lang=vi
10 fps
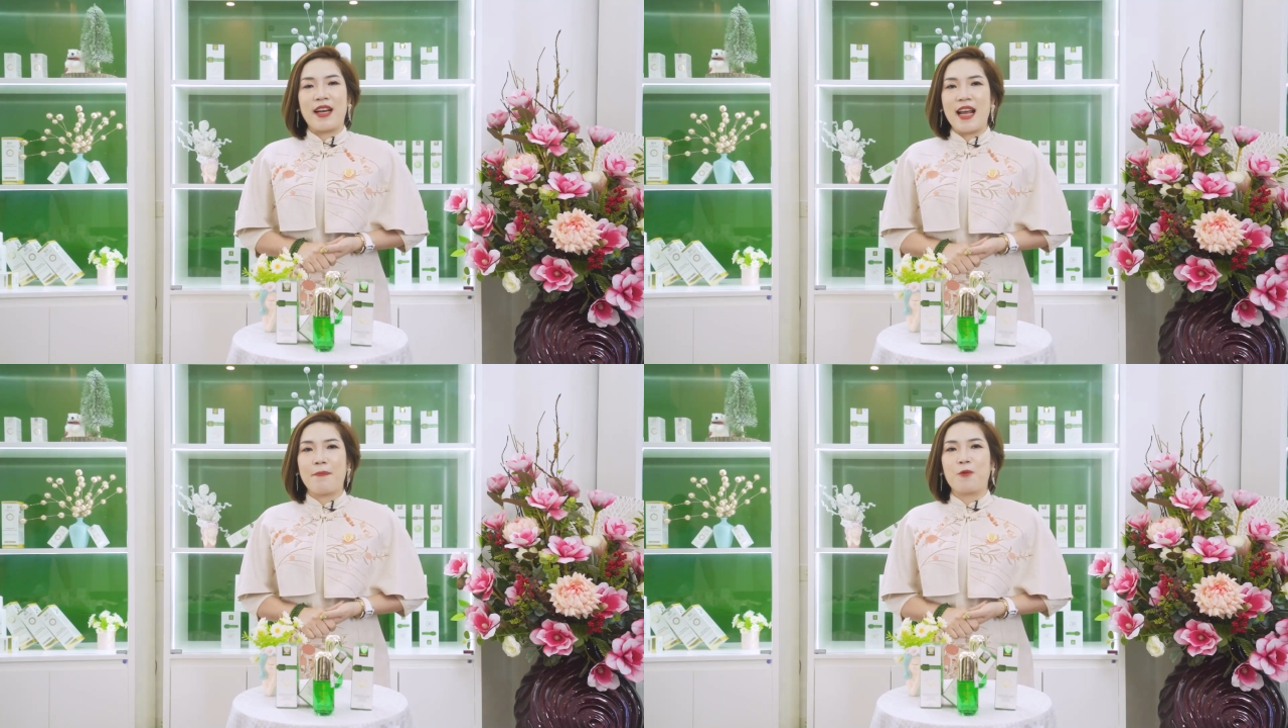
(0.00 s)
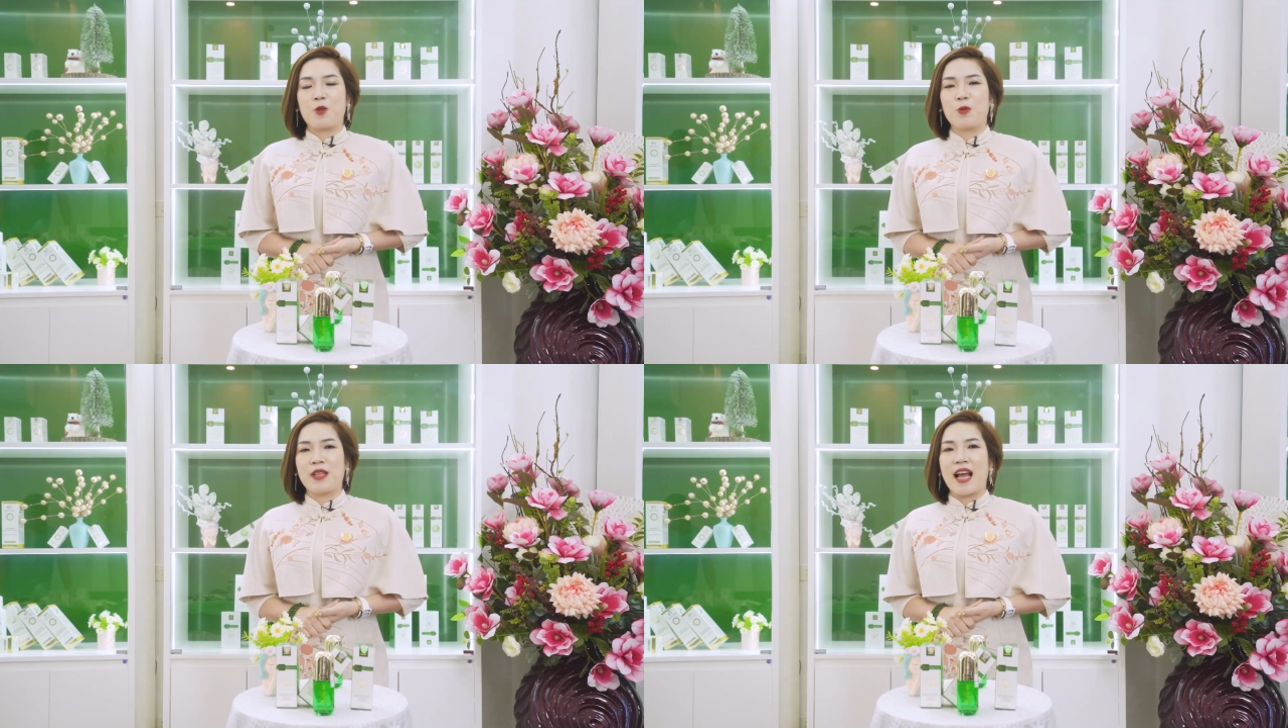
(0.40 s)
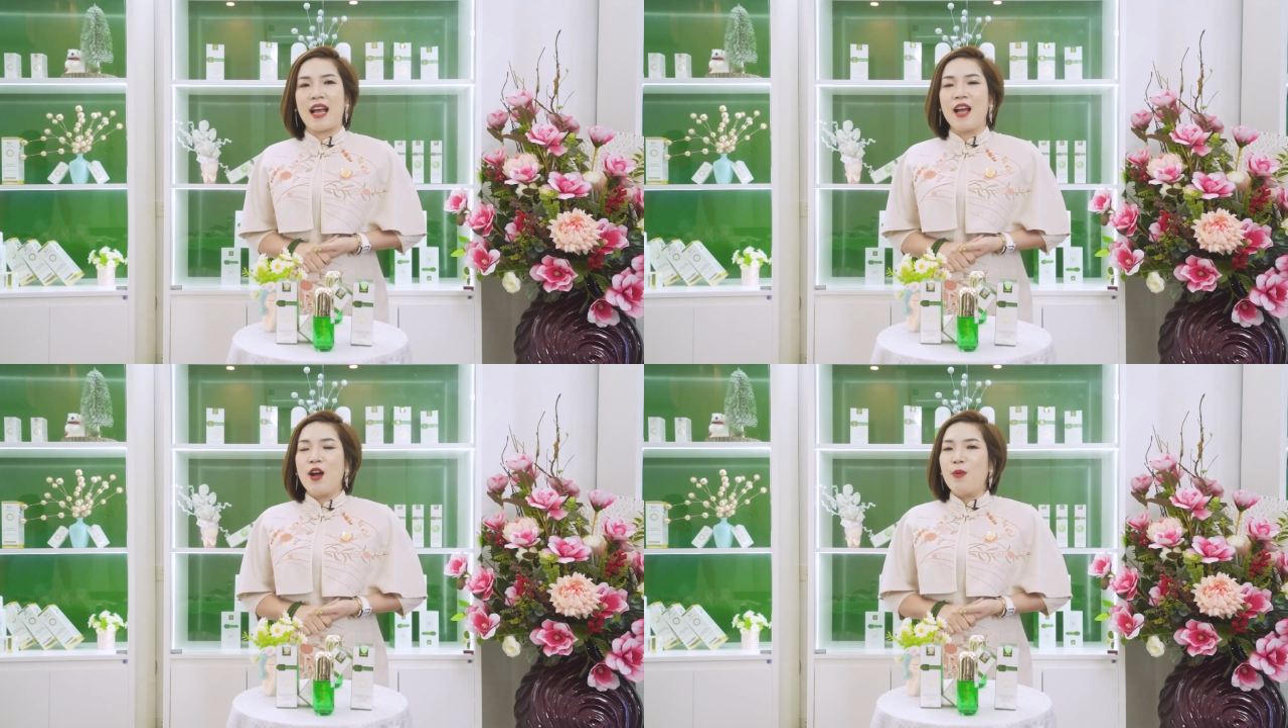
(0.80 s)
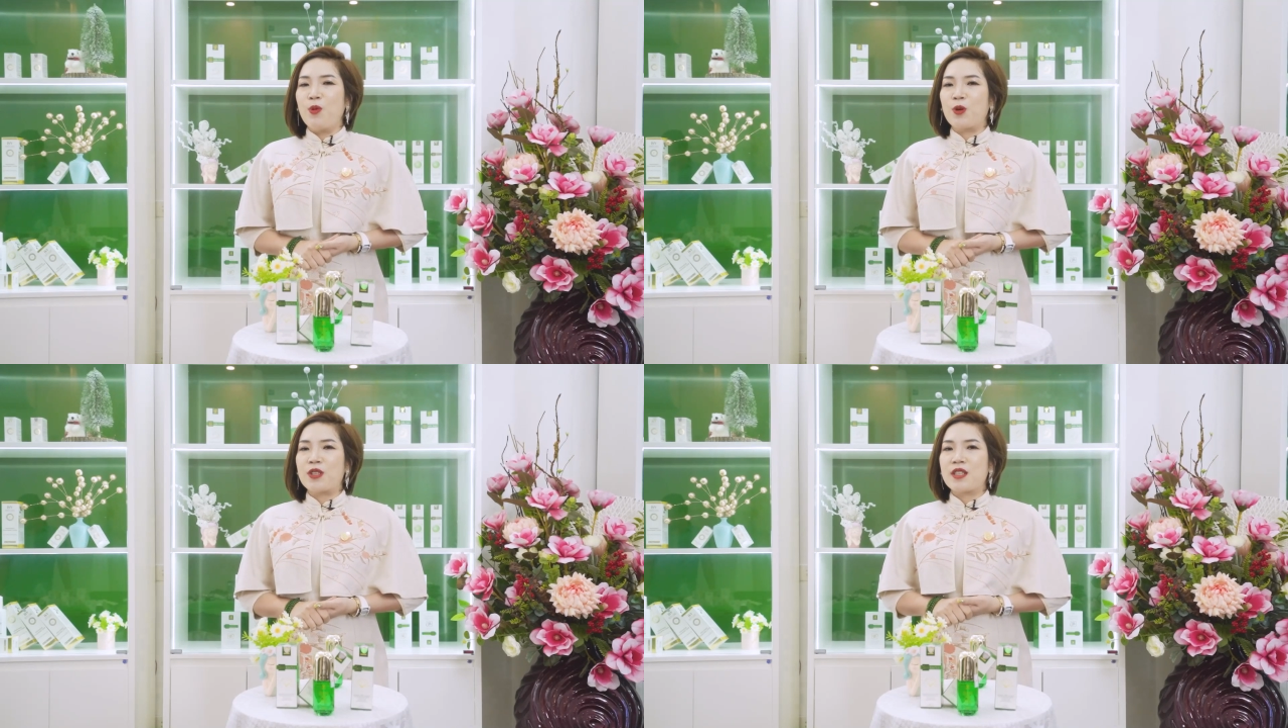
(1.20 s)
phái đẹp của chúng ta
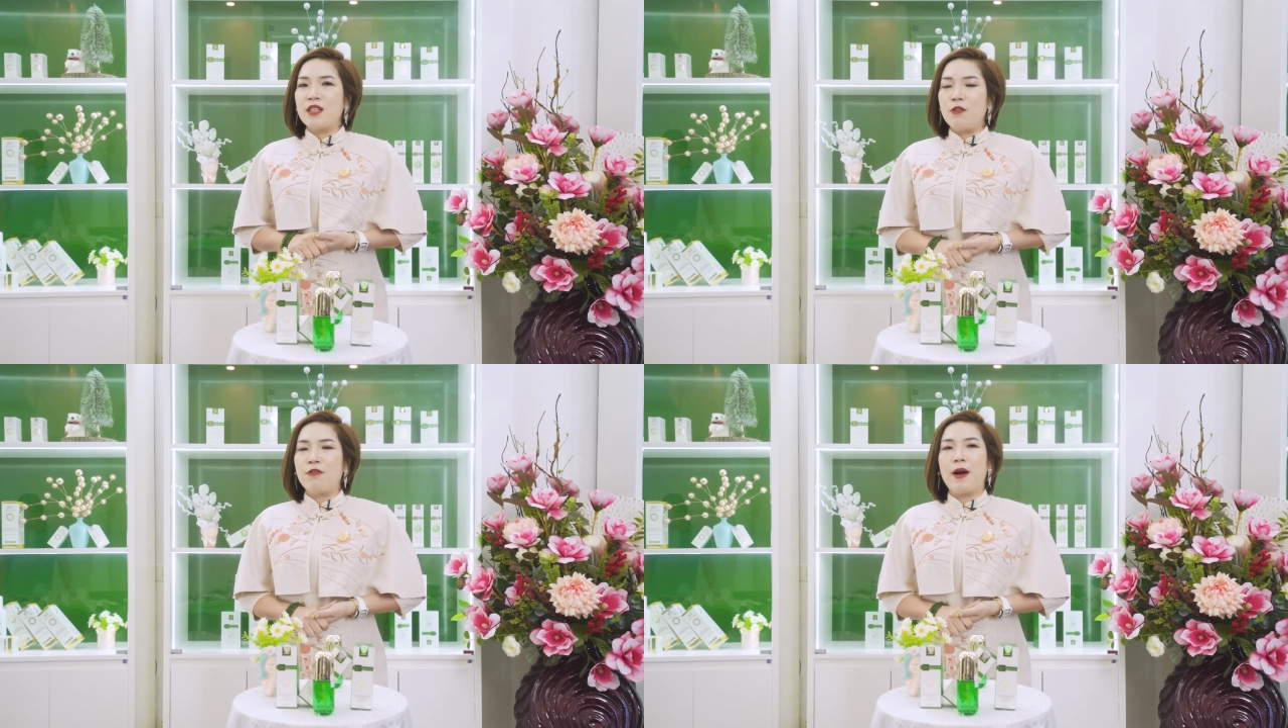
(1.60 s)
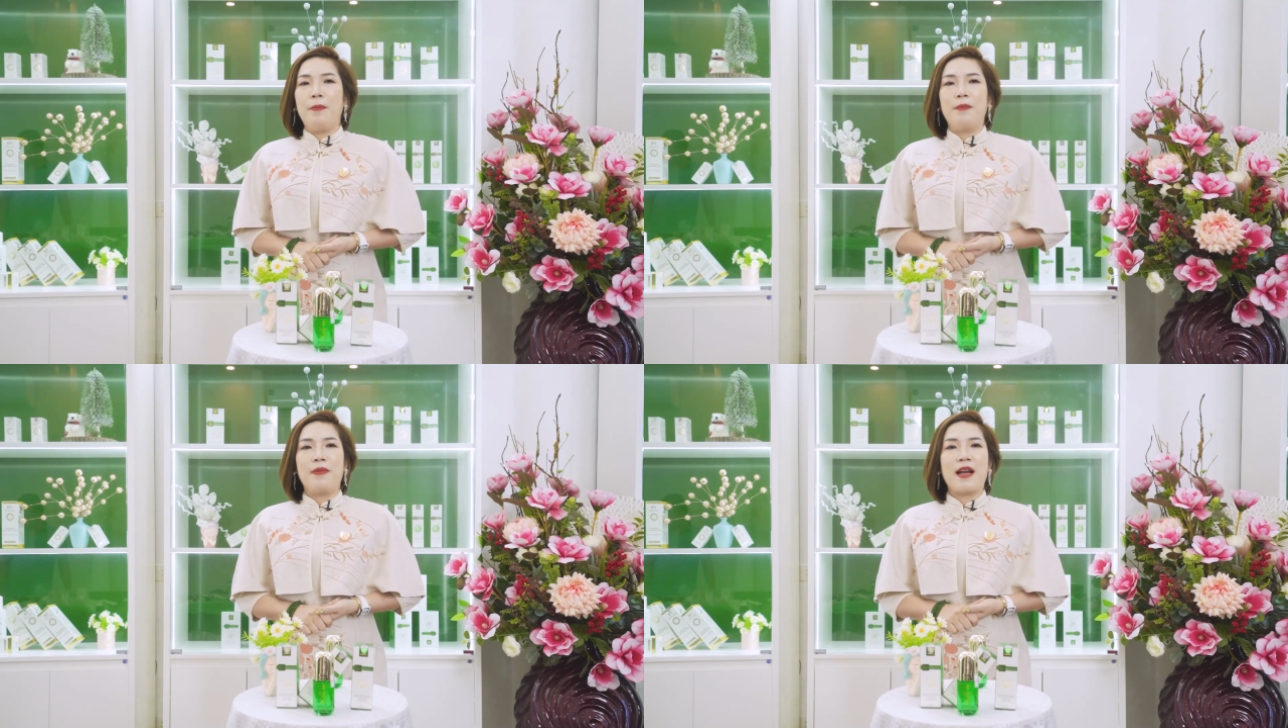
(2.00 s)
một siêu phẩm